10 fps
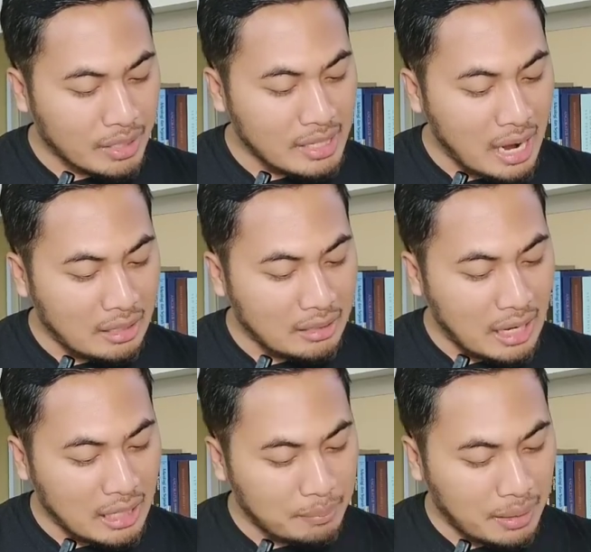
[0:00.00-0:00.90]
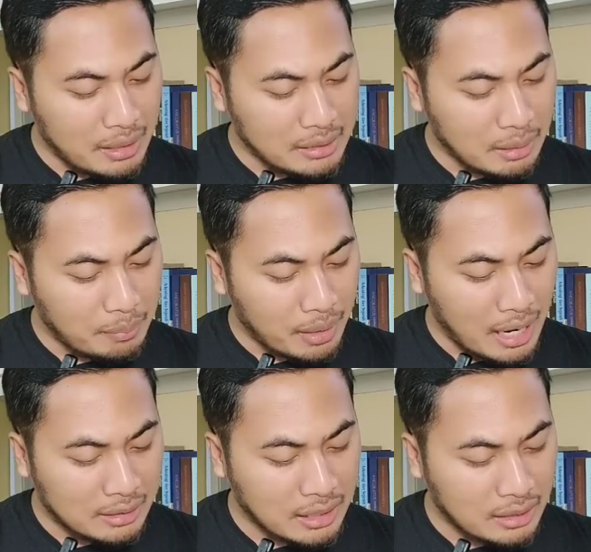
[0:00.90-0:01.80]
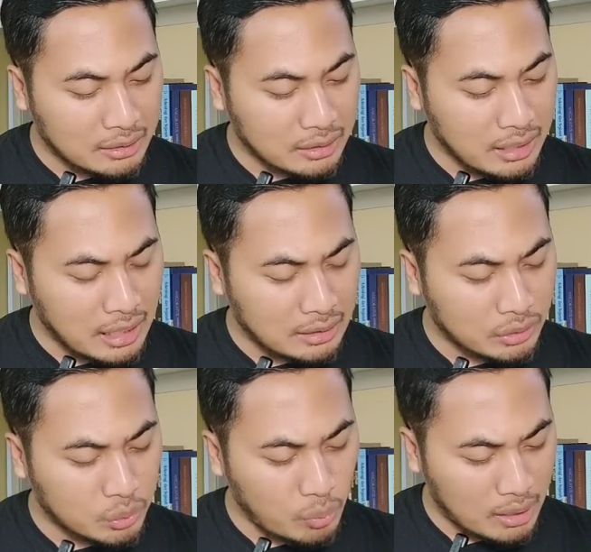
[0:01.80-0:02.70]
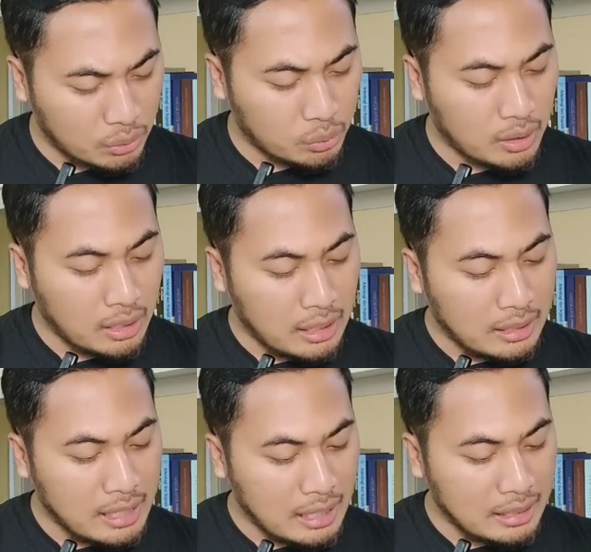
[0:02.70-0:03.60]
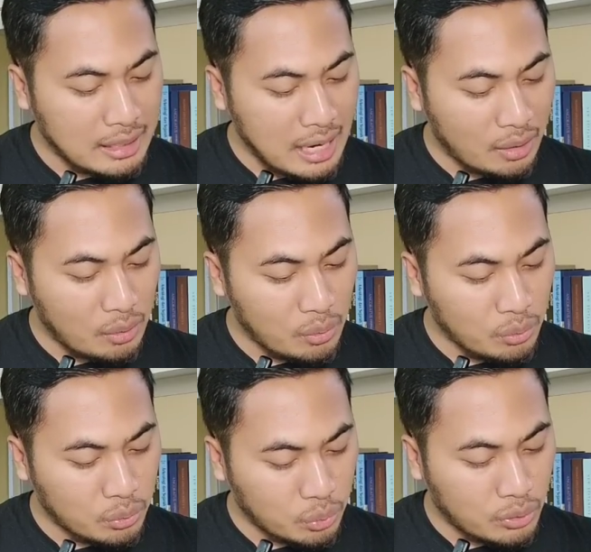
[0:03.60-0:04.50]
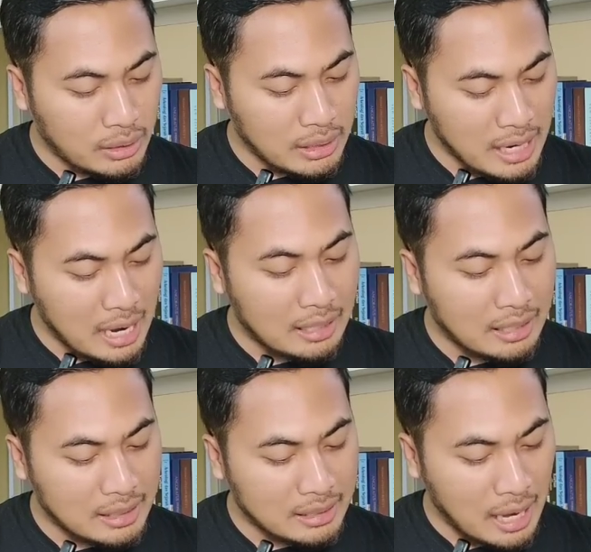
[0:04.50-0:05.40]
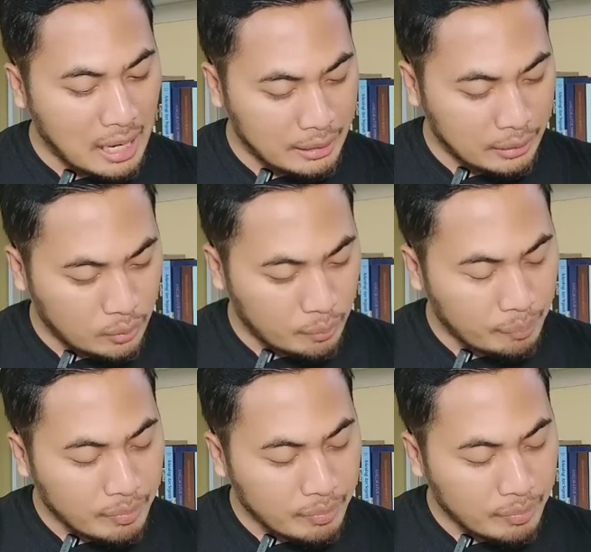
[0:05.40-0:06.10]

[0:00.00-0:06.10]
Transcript: yang daripadanya berasal segala sesuatu dan yang untuk dia kita hidup.